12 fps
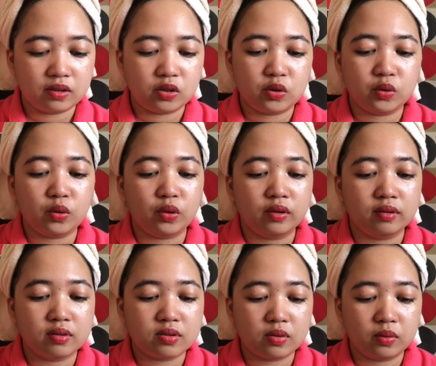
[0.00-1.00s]
Yun.
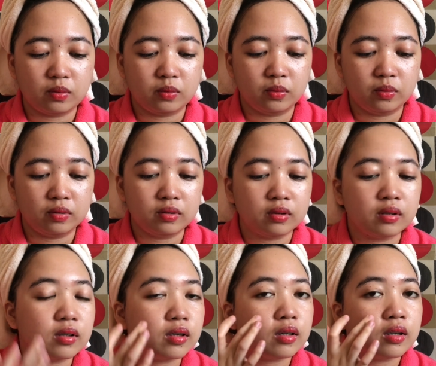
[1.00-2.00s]
So,
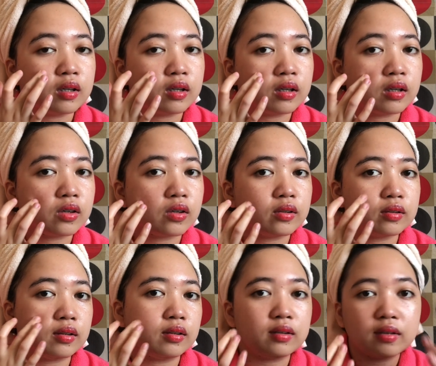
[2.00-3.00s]

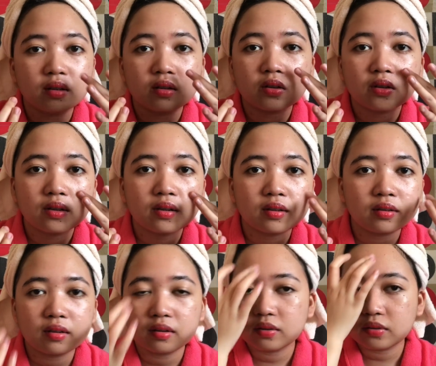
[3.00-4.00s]
konti dito,
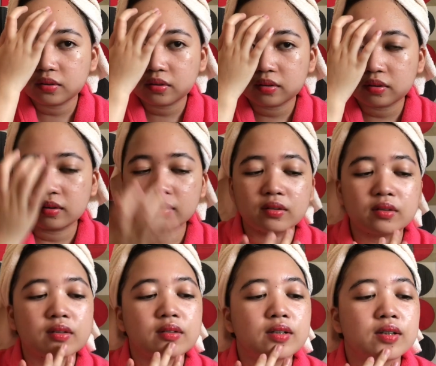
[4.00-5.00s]
dito, dito.